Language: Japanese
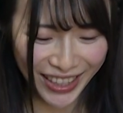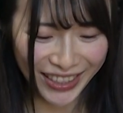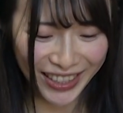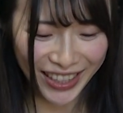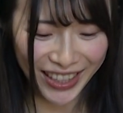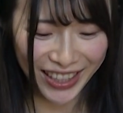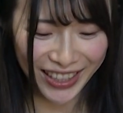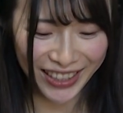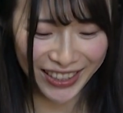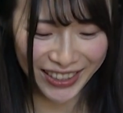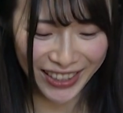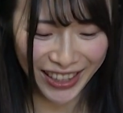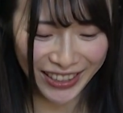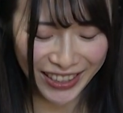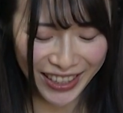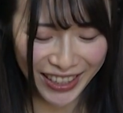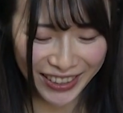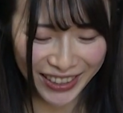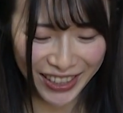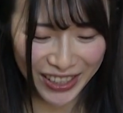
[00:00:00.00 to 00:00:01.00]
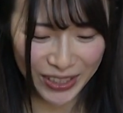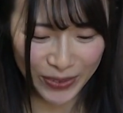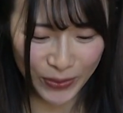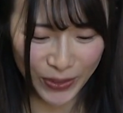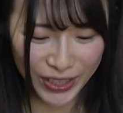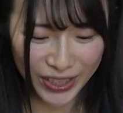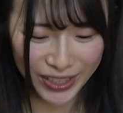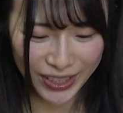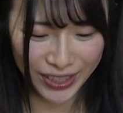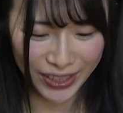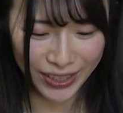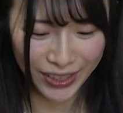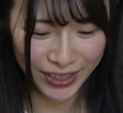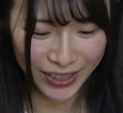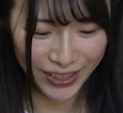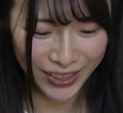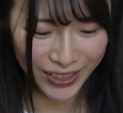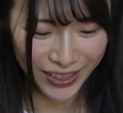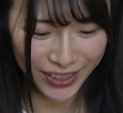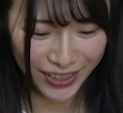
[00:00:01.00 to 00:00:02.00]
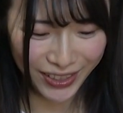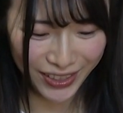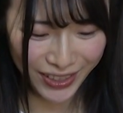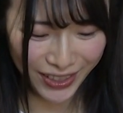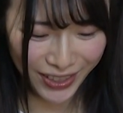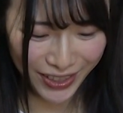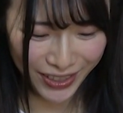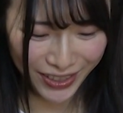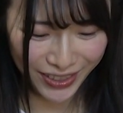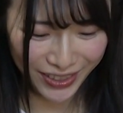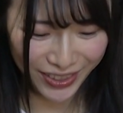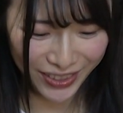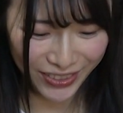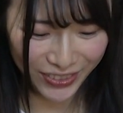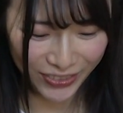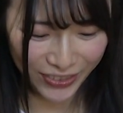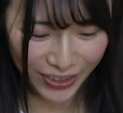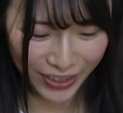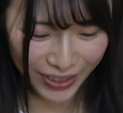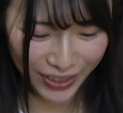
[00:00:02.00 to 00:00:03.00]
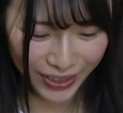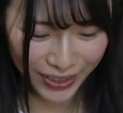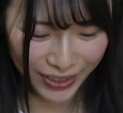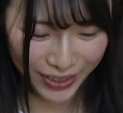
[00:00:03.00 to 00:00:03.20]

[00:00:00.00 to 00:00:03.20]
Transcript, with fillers: 戦、戦ったりします。え何これ